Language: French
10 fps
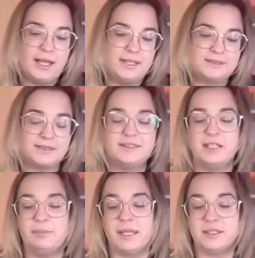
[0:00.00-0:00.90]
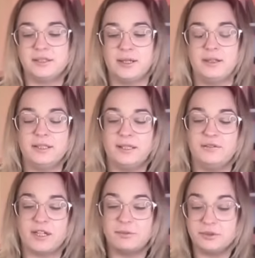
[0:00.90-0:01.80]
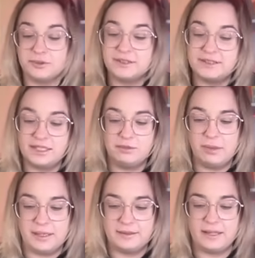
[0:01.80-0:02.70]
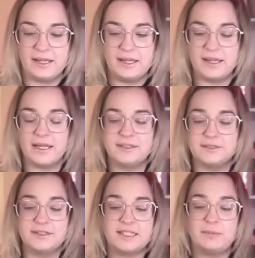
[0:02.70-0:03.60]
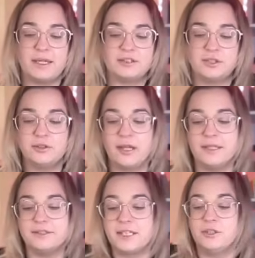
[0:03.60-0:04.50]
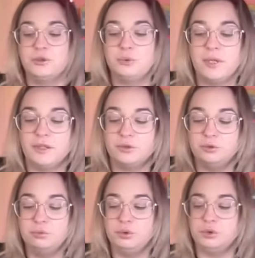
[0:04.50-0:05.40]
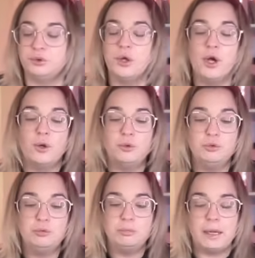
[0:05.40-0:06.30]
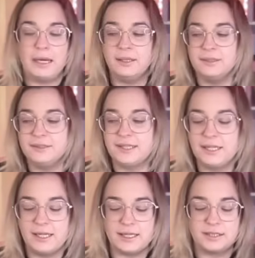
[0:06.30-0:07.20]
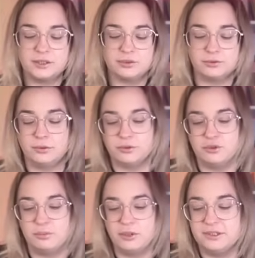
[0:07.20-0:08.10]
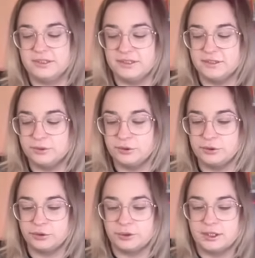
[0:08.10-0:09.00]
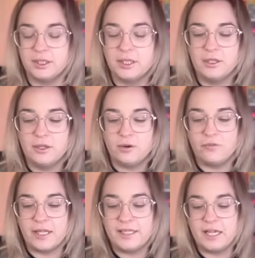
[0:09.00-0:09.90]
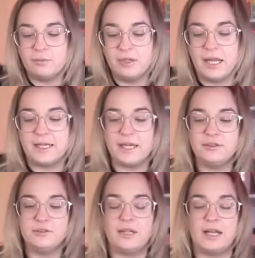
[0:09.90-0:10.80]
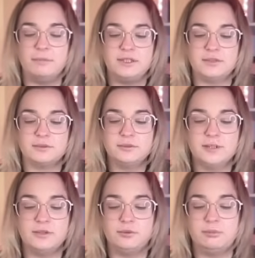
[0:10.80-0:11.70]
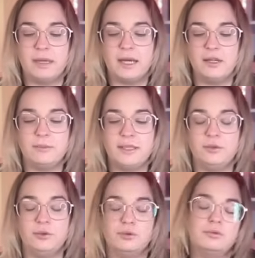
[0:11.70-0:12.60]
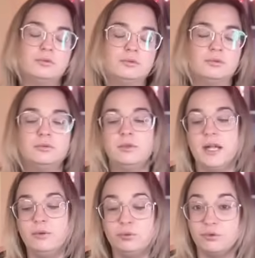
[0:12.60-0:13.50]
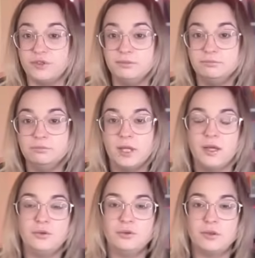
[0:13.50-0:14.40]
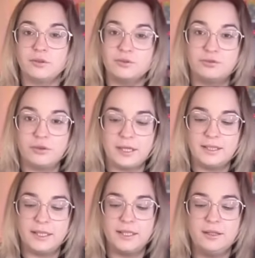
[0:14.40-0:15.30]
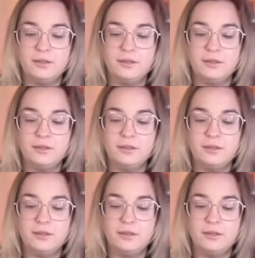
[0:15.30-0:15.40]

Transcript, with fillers: Est-ce que cette personne est vraiment célibataire Est-ce que cette personne, est-ce qu'elle joue un double jeu ou pas Telle est la question qu'on se pose ici aujourd'hui. On a également la carte de la maison qui nous parle ben, de, de là où on vit, de notre foyer,